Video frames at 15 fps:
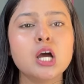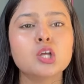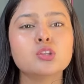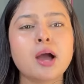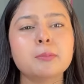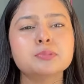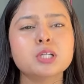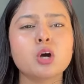तो
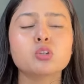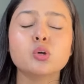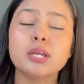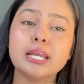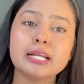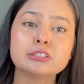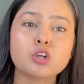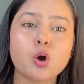आप चाहो तो
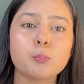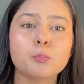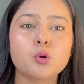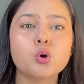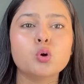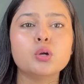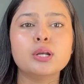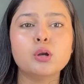एक टॉप
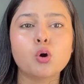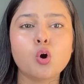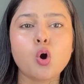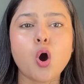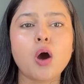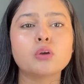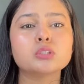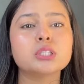को लो
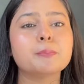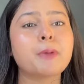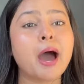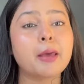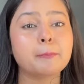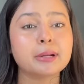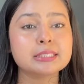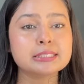और उसे
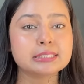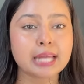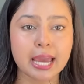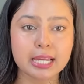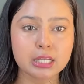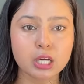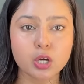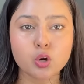बार बार
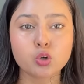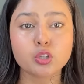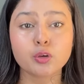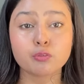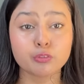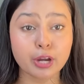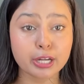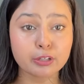स्टाइल करो
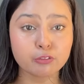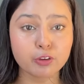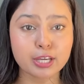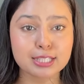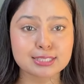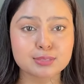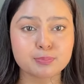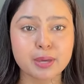डिफरेंट
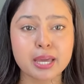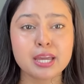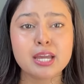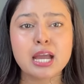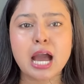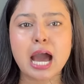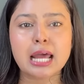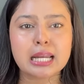वेज में
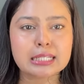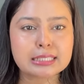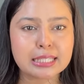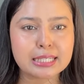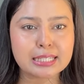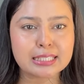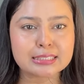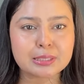अलग
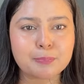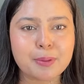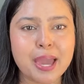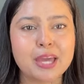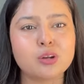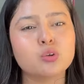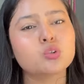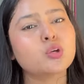तरीके से
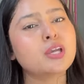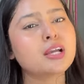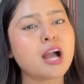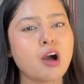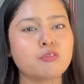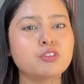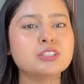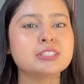पहनो तो ये
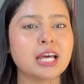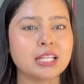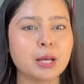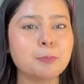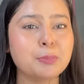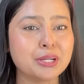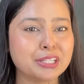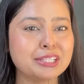काफ़ी ज़्यादा
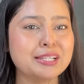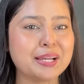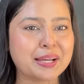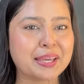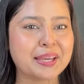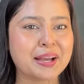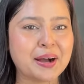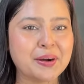प्रिटी
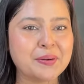लगेगा